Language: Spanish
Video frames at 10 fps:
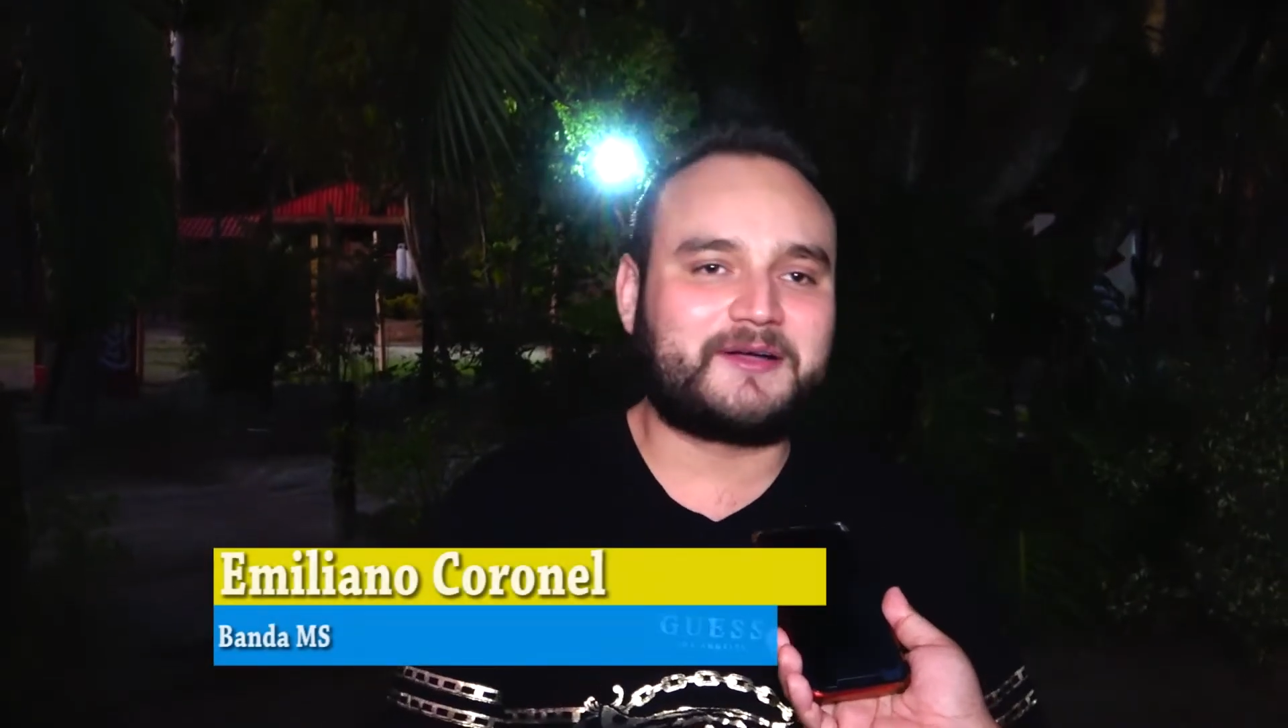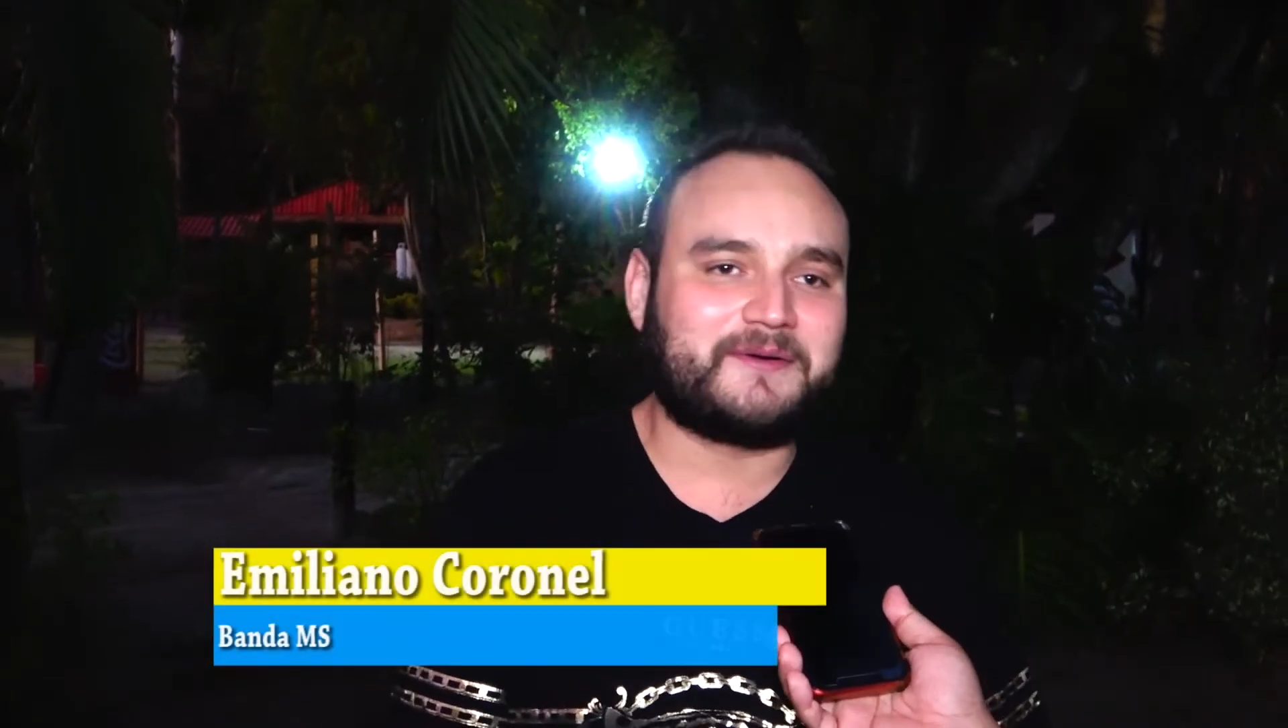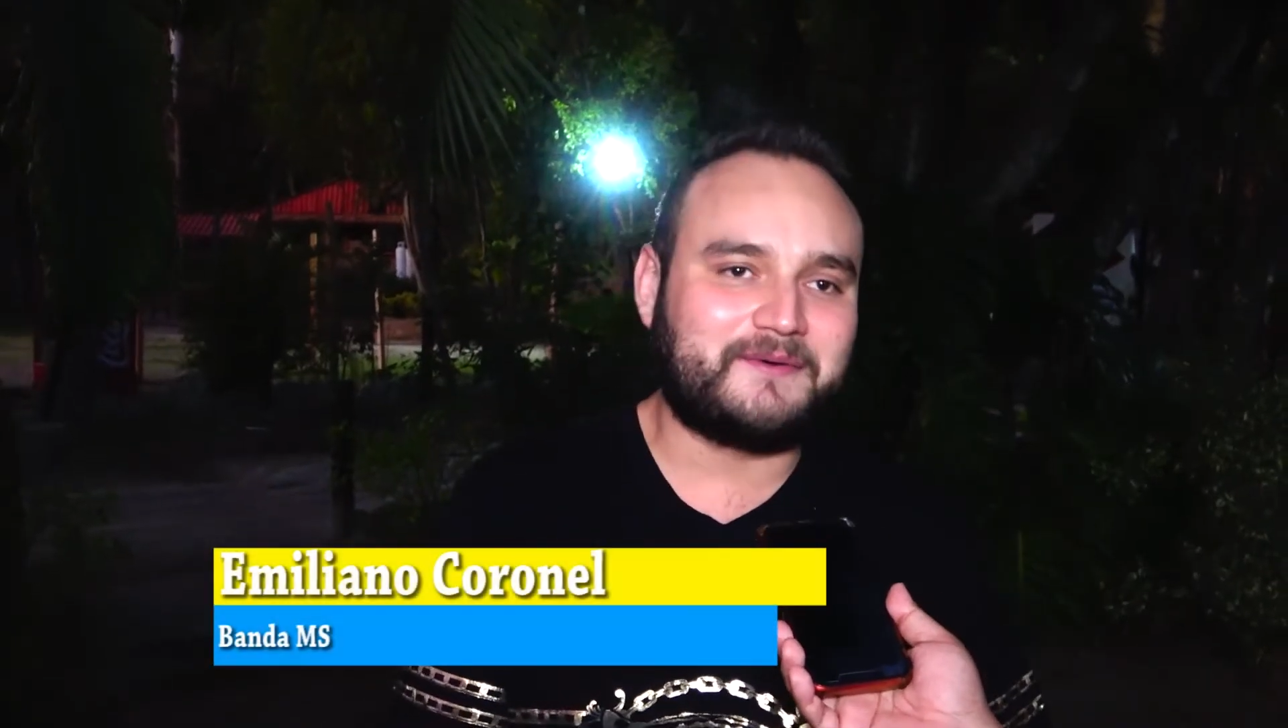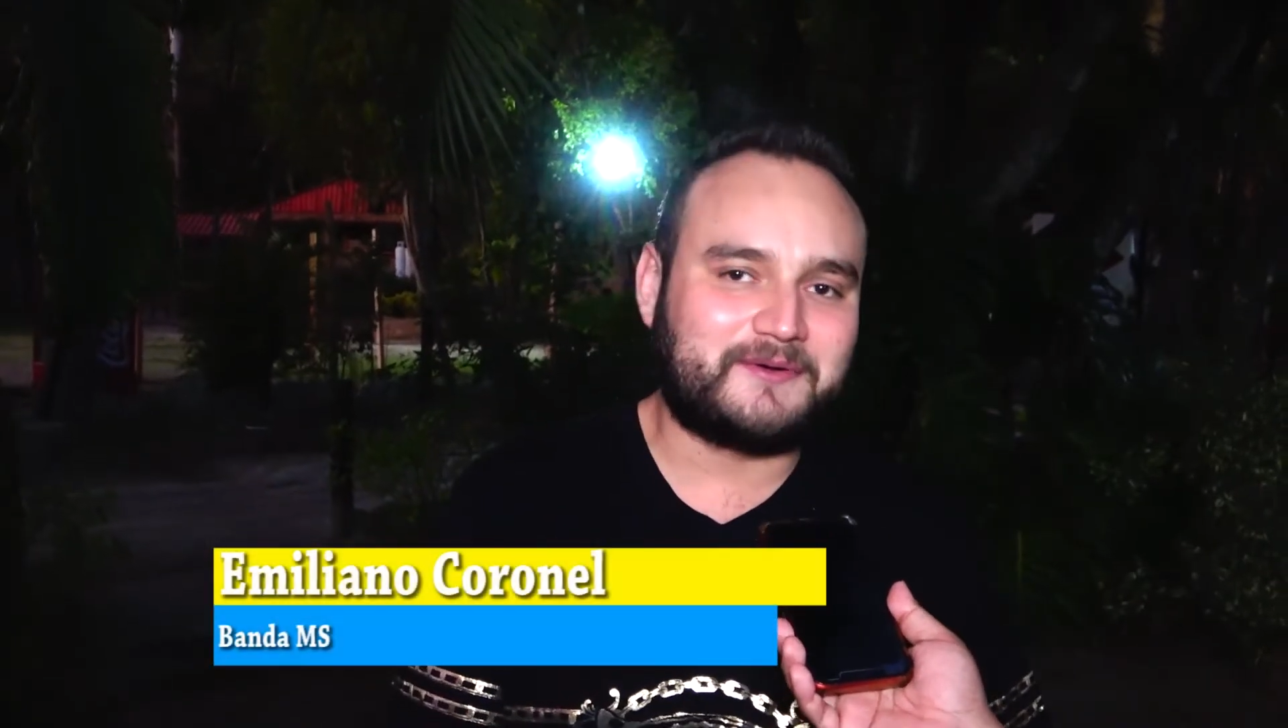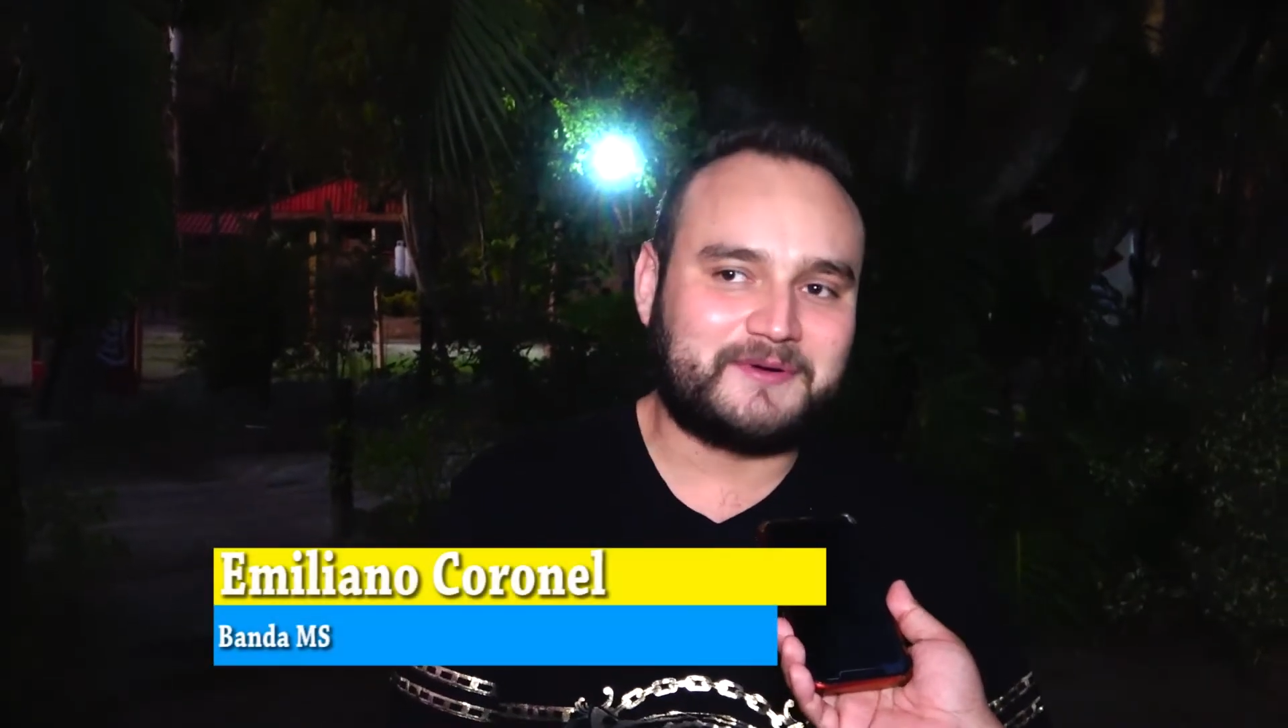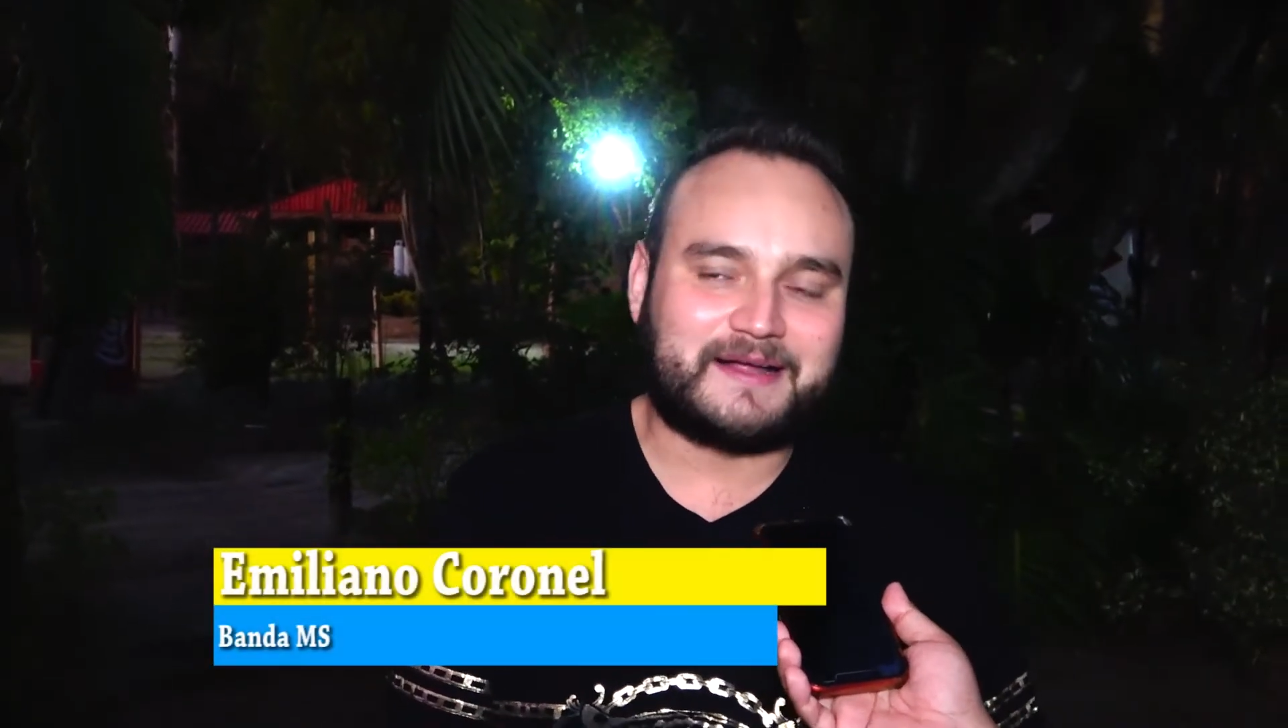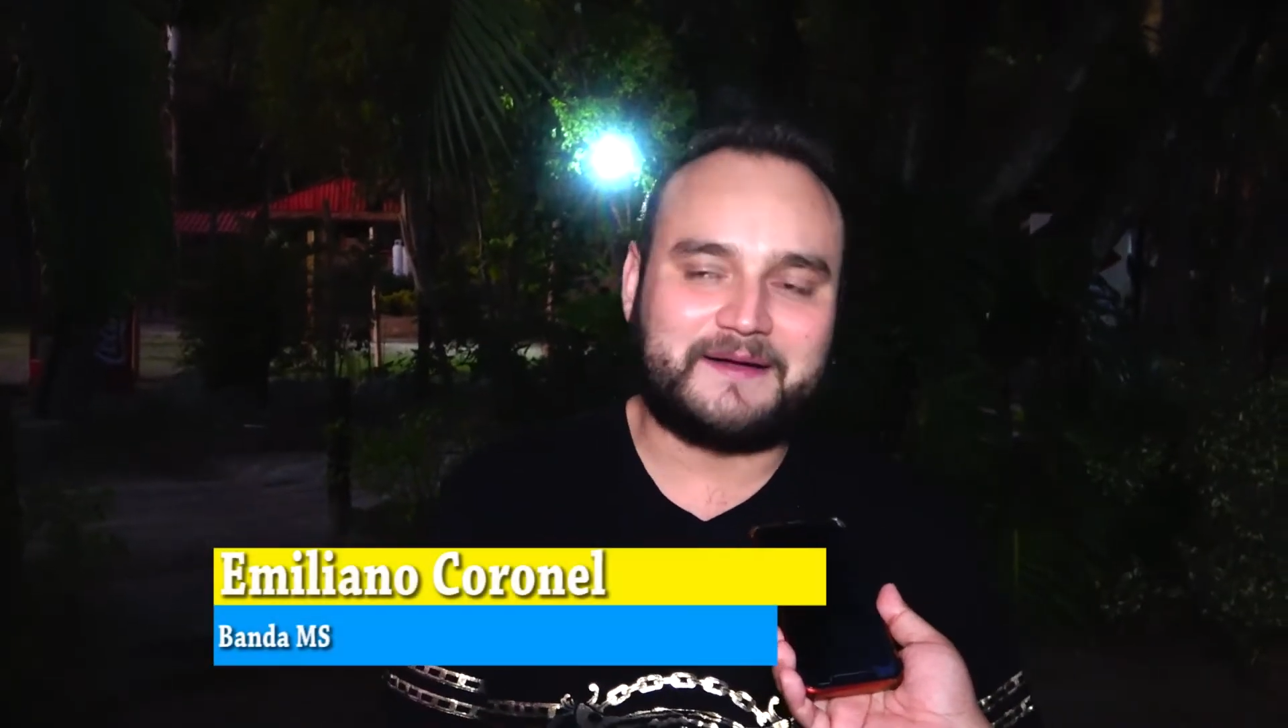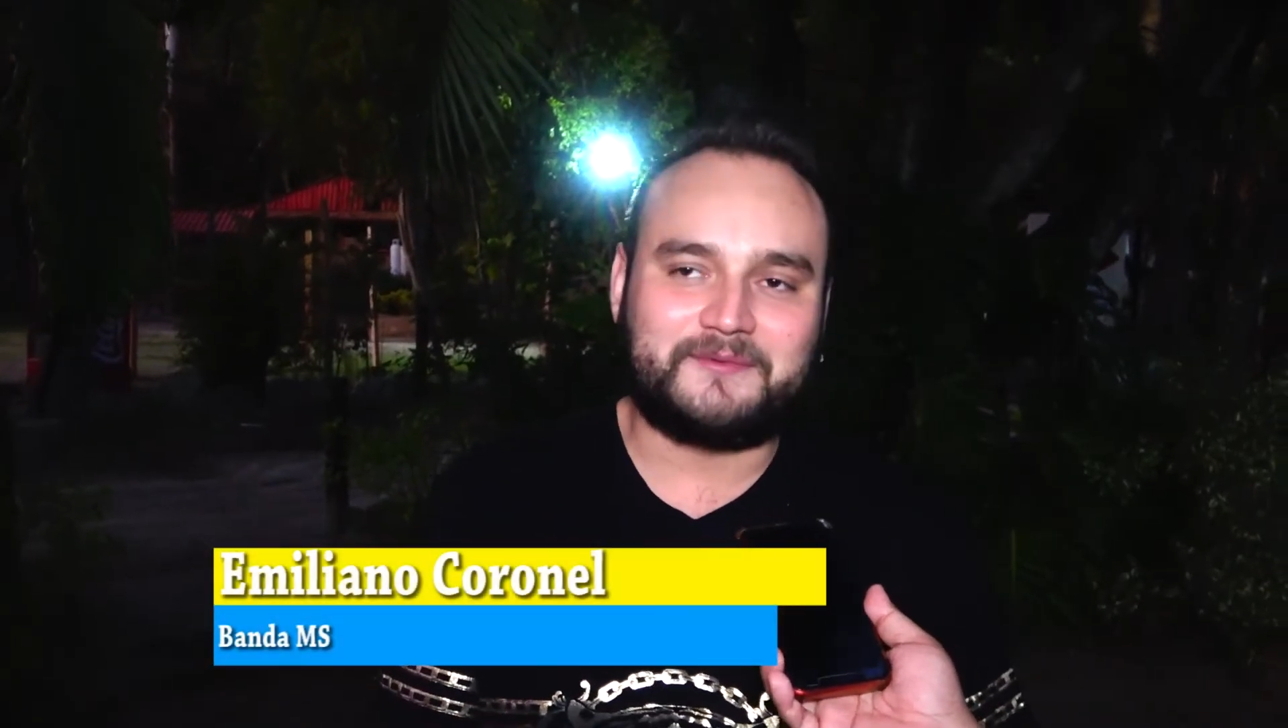que voy a llevar una,